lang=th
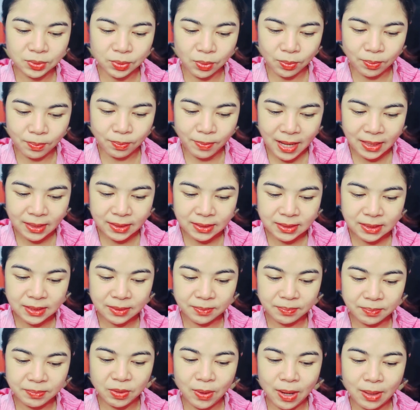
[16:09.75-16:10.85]
สุขมากขึ้
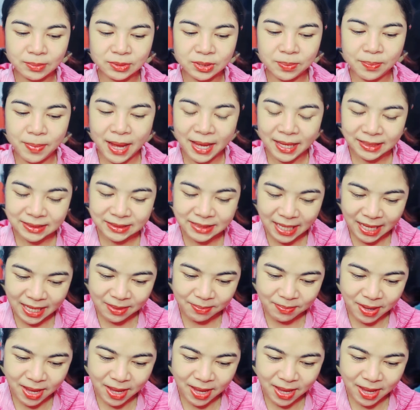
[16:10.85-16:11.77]
นมีความสบายใจ